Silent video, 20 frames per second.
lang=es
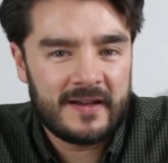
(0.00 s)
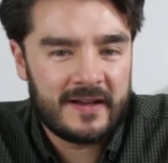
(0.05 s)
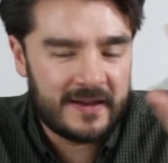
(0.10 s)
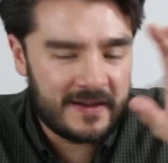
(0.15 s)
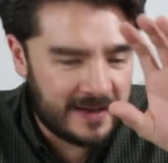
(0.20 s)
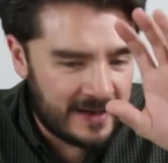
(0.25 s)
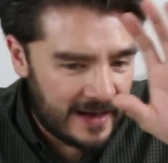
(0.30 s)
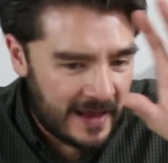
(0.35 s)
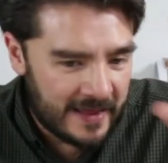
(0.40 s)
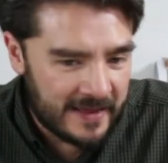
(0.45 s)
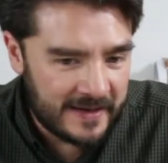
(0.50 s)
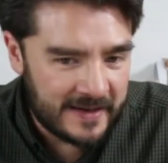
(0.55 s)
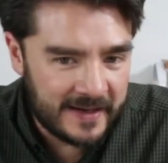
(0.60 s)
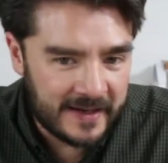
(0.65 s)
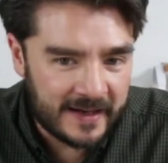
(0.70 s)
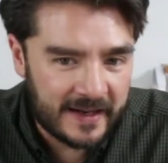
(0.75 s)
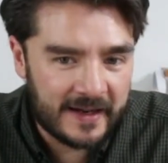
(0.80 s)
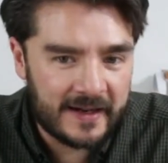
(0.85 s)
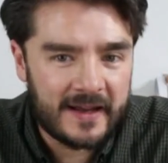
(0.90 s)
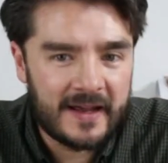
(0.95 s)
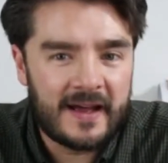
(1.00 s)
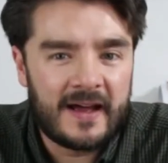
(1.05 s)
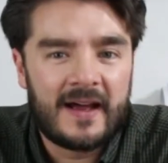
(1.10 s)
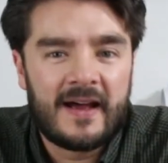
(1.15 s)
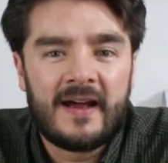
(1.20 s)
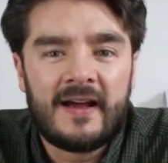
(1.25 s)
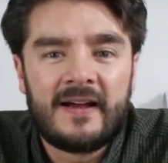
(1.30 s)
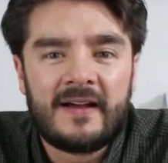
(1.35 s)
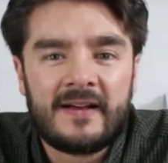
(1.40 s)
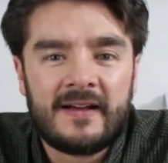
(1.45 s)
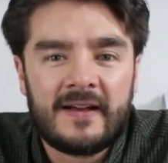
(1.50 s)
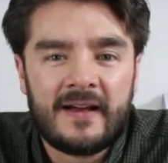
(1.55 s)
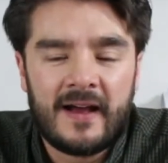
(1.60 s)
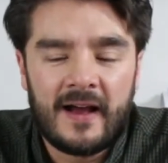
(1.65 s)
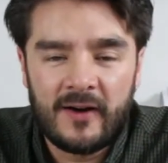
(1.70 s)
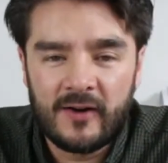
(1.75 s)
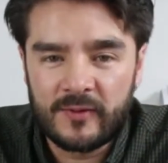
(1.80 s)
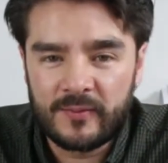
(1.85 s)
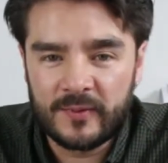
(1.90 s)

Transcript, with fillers: la dirijan a, los